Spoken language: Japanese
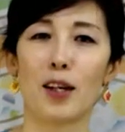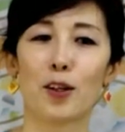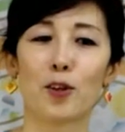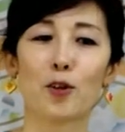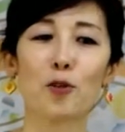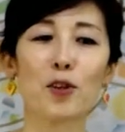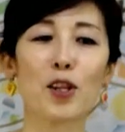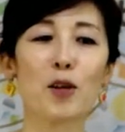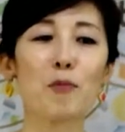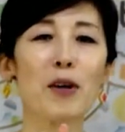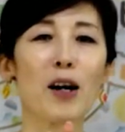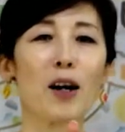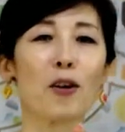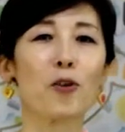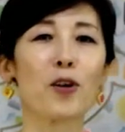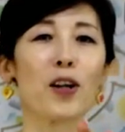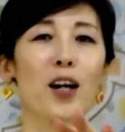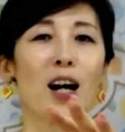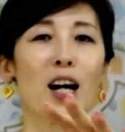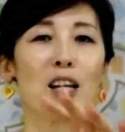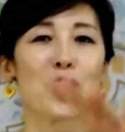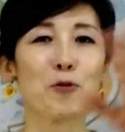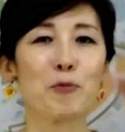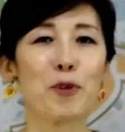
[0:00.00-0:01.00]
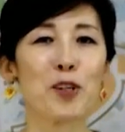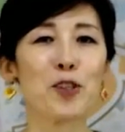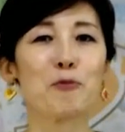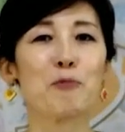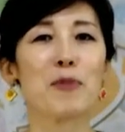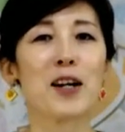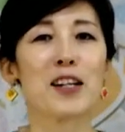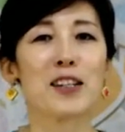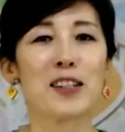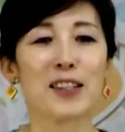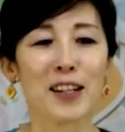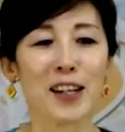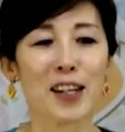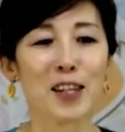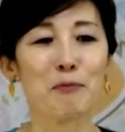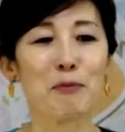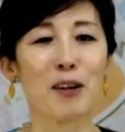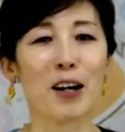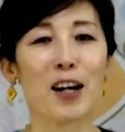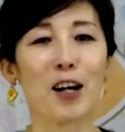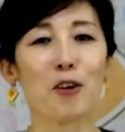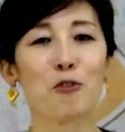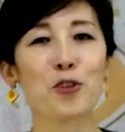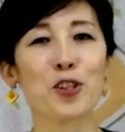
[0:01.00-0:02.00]
今日今これ始まる前にね、
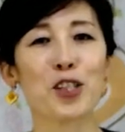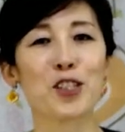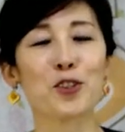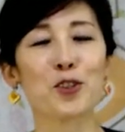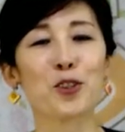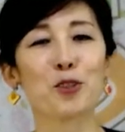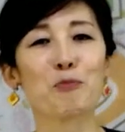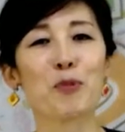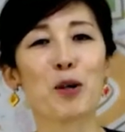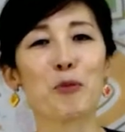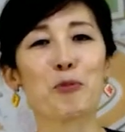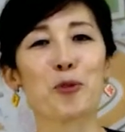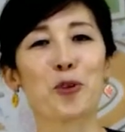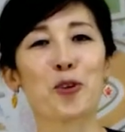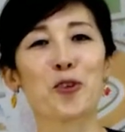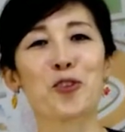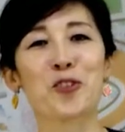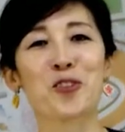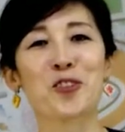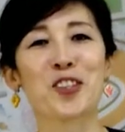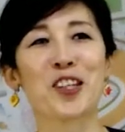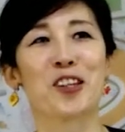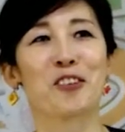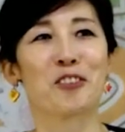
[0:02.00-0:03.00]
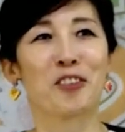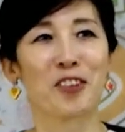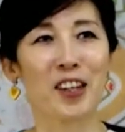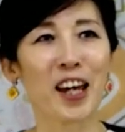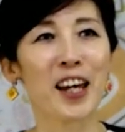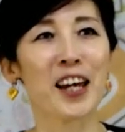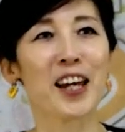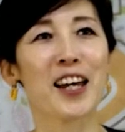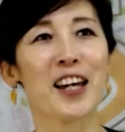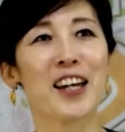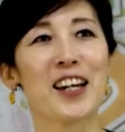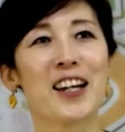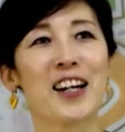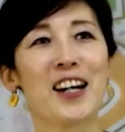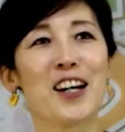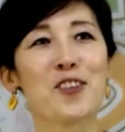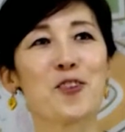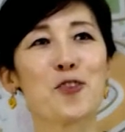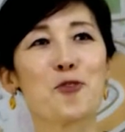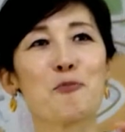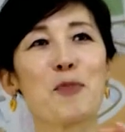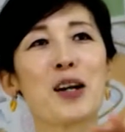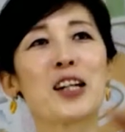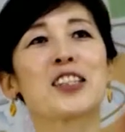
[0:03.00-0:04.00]
今青木スーパープロデューサーとね、あ
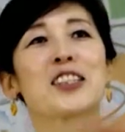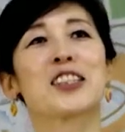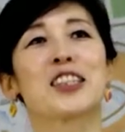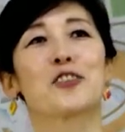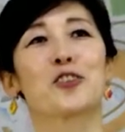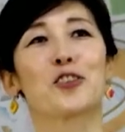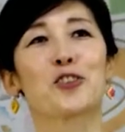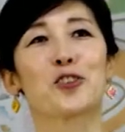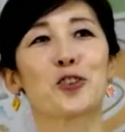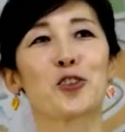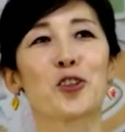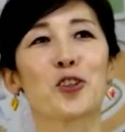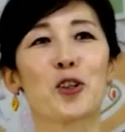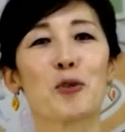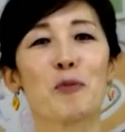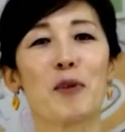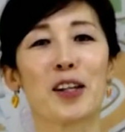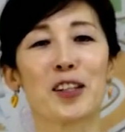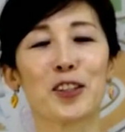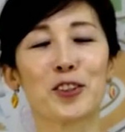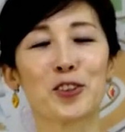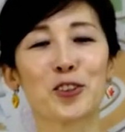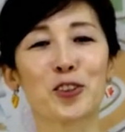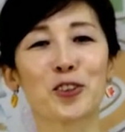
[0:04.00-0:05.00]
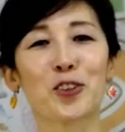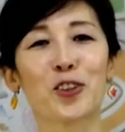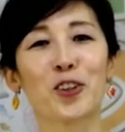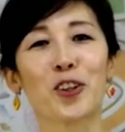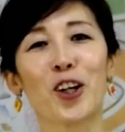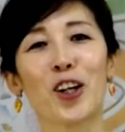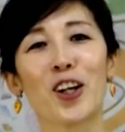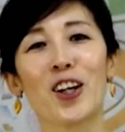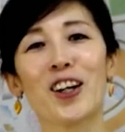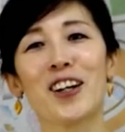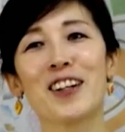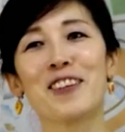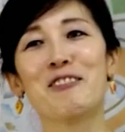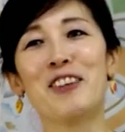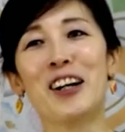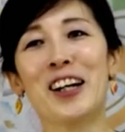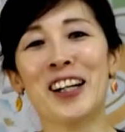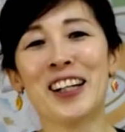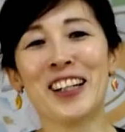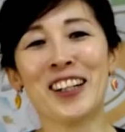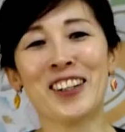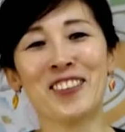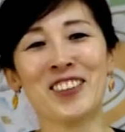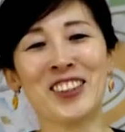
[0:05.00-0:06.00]
のマキちゃんとちょっと今ちょっと面
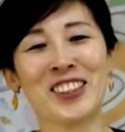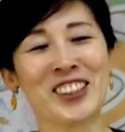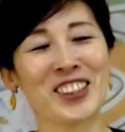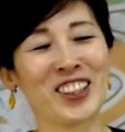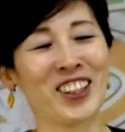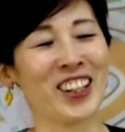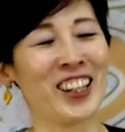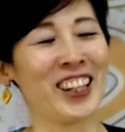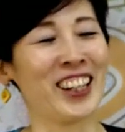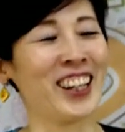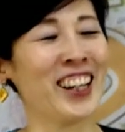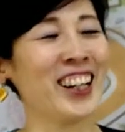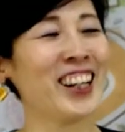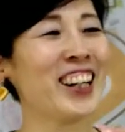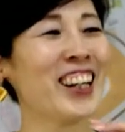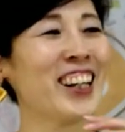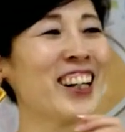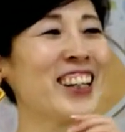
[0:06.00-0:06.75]
白いね、